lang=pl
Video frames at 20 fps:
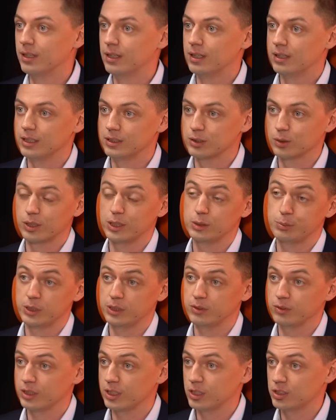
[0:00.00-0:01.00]
jest okres
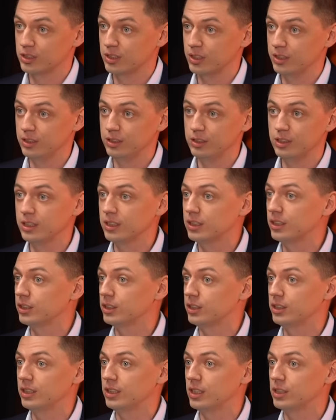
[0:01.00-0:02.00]
przeświąteczny i nikt
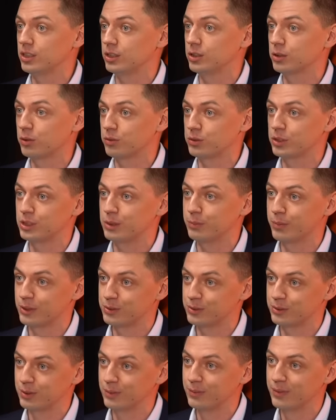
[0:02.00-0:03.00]
nigdzie nie jedzie, tylko wszyscy
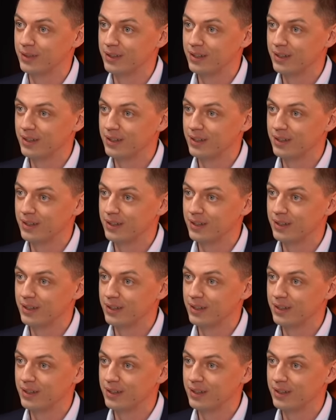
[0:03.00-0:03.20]
pracują.